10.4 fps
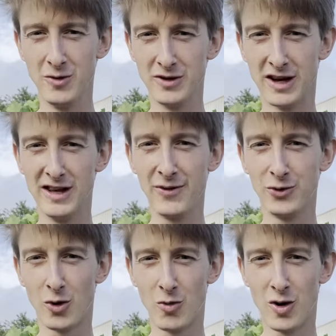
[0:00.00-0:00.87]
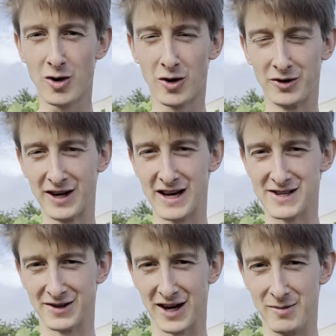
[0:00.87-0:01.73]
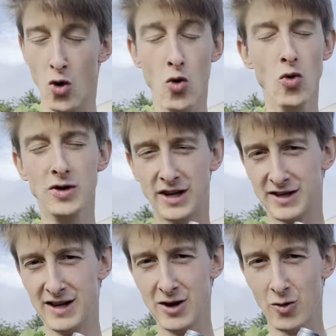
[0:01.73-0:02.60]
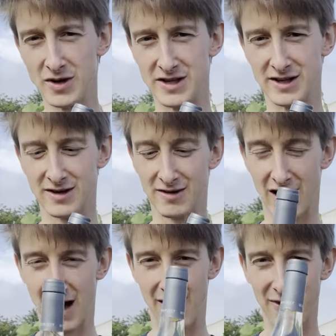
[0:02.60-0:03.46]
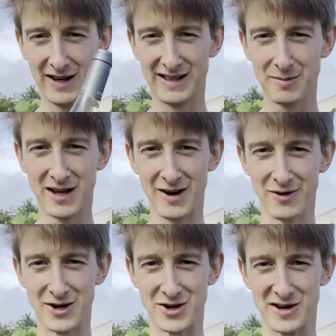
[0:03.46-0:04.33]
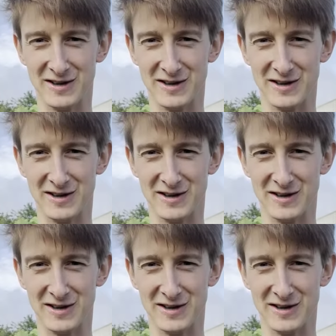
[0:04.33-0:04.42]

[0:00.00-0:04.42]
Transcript: d'un after-work en terrasse entre amis ou d'un dîner romantique. Un véritable terrain de fraîcheur.